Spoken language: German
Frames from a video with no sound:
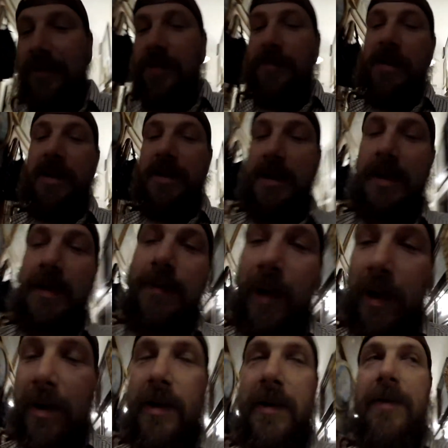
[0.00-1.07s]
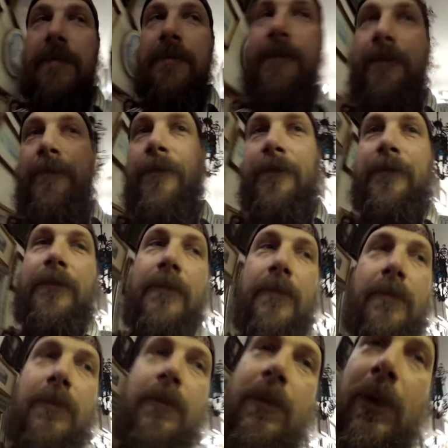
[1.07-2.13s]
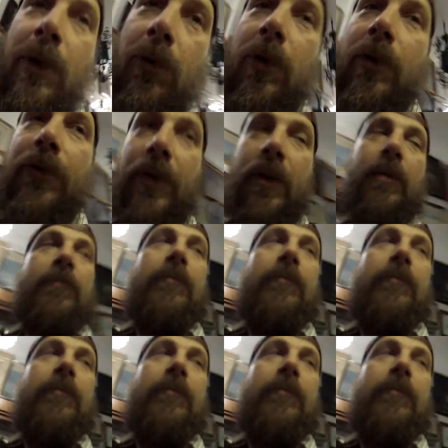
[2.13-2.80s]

wie spät ist jetzt, Marlies? Ungefähr.